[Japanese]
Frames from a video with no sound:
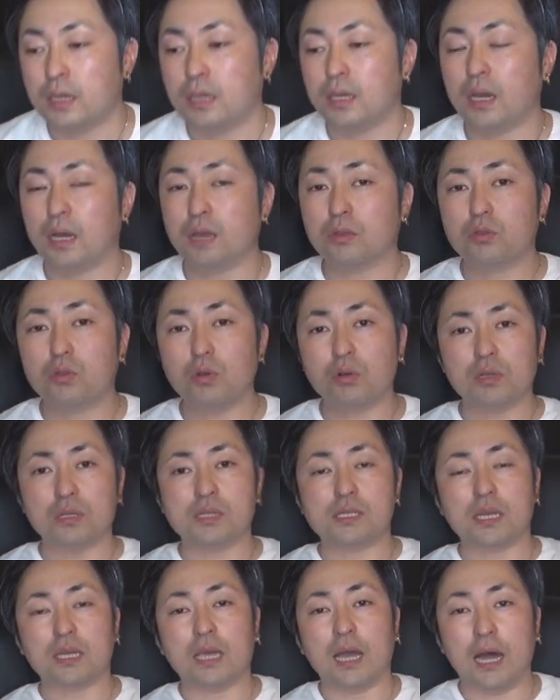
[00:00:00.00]
いや特
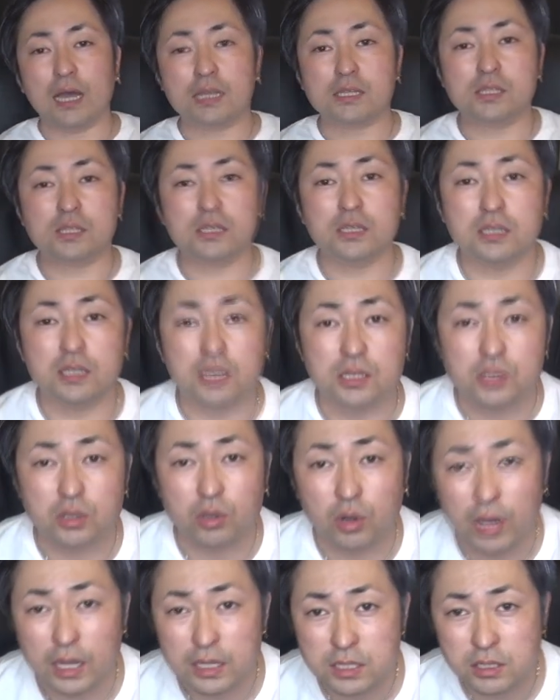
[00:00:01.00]
に最近暑いんですよ。